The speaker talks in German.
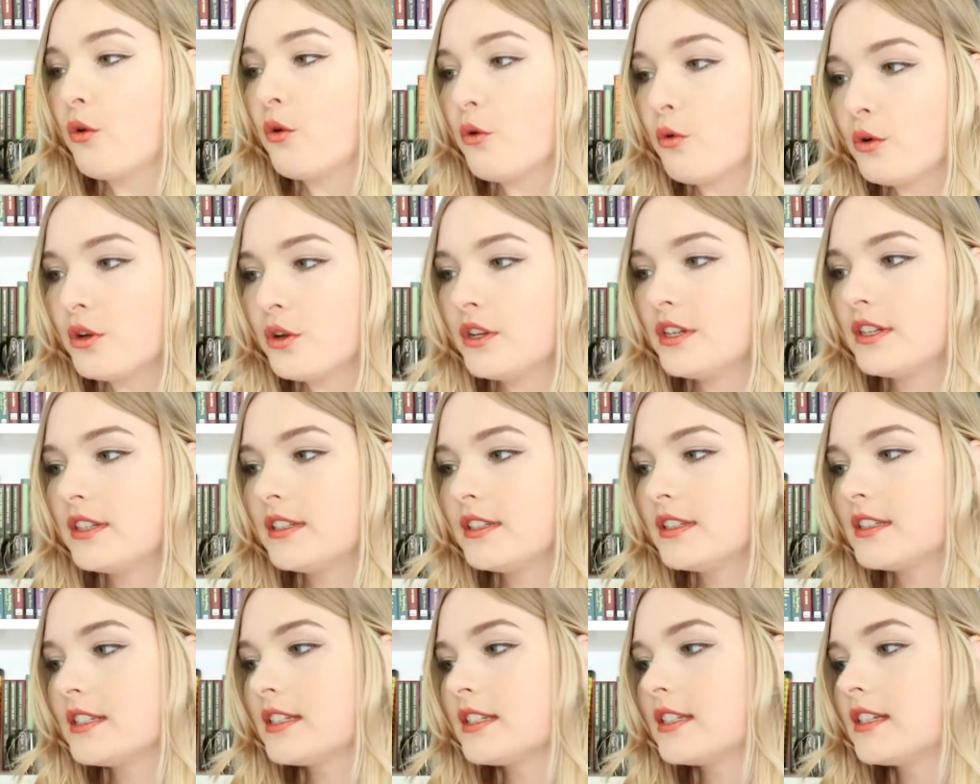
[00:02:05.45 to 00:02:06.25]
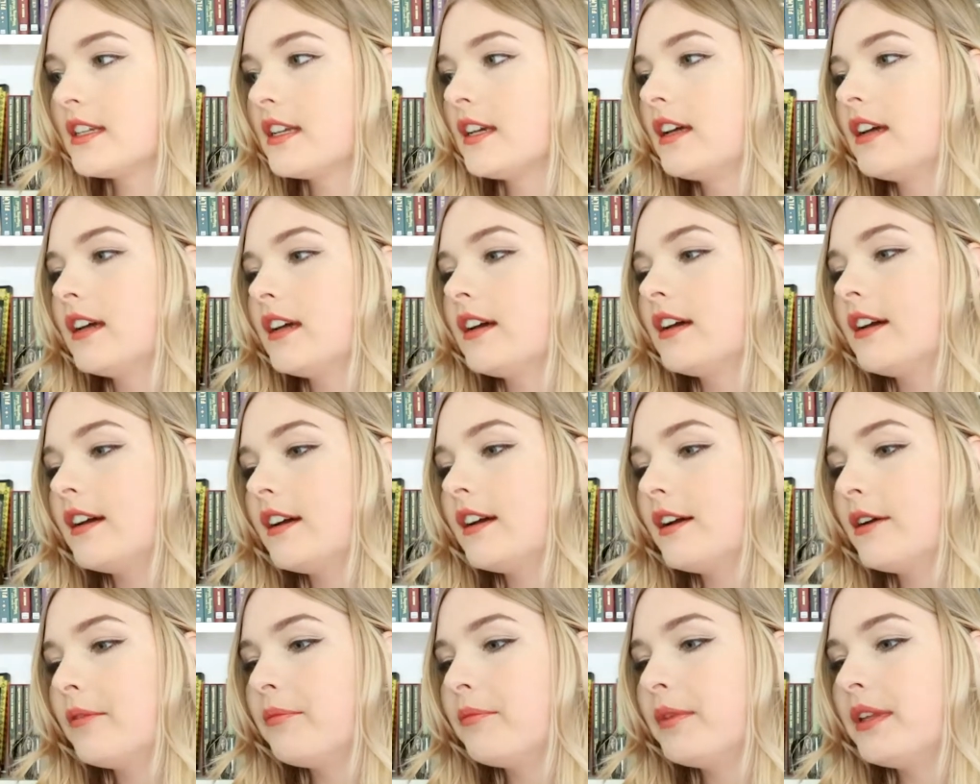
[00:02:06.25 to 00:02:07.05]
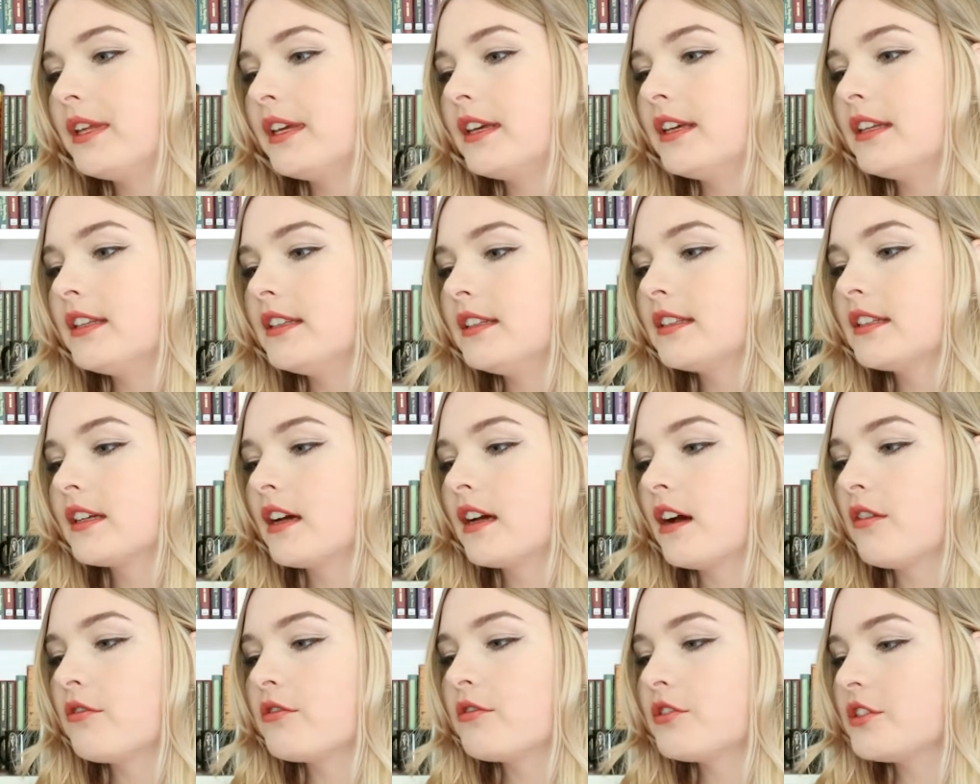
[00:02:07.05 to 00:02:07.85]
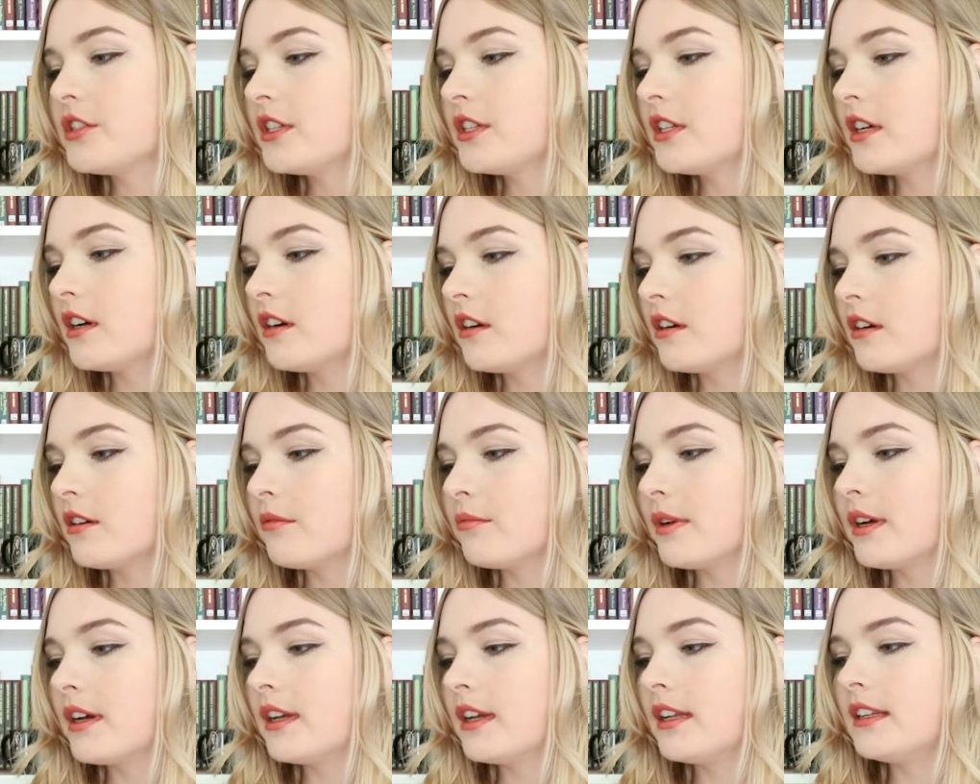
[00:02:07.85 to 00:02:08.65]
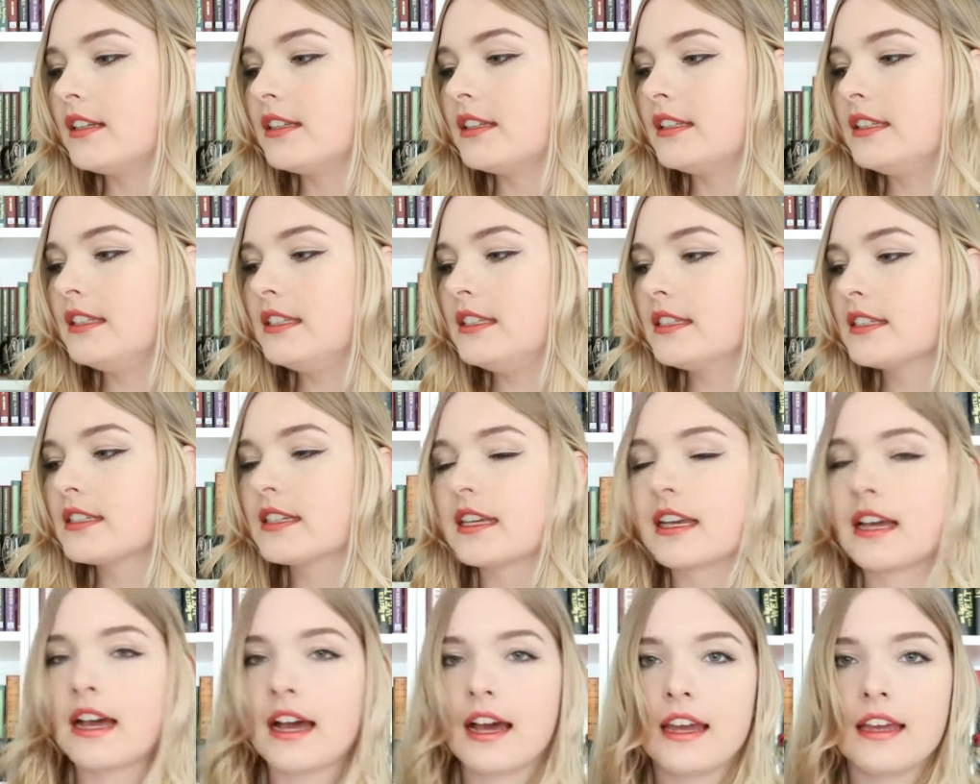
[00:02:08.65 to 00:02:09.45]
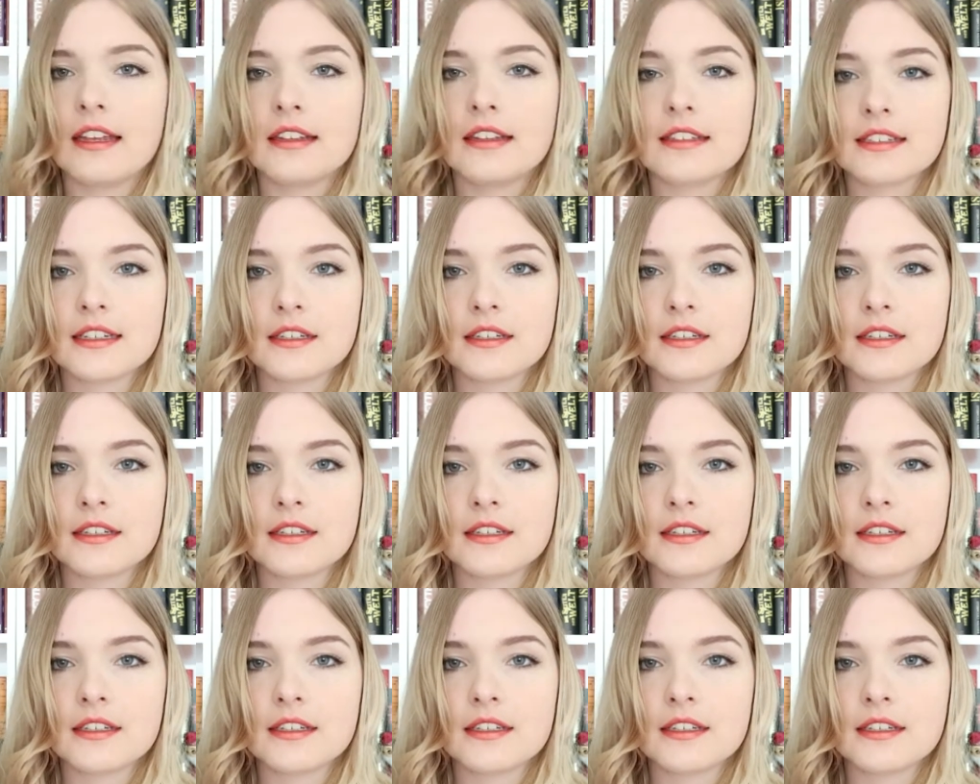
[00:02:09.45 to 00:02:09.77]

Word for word: Und ähm, hier hinten drauf steht ja auch immer Lies rein,